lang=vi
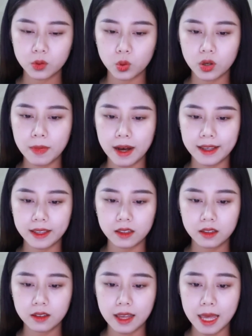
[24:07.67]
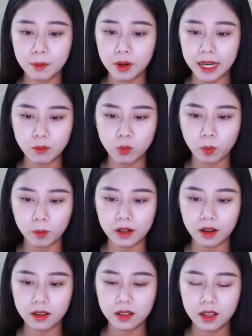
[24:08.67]
Tối mai em mời anh một
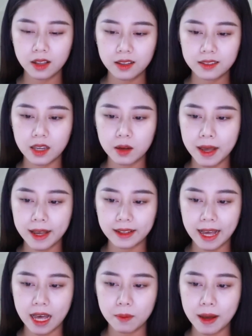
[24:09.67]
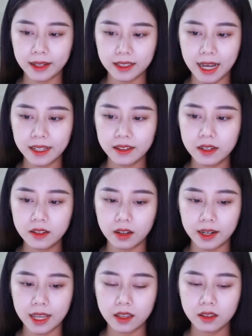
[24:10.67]
bữa, Nhớ mang cả bạn gái đến
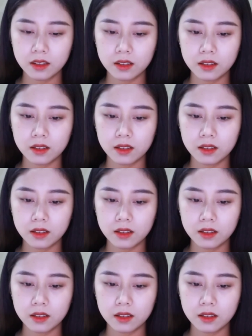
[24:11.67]
nữa đấy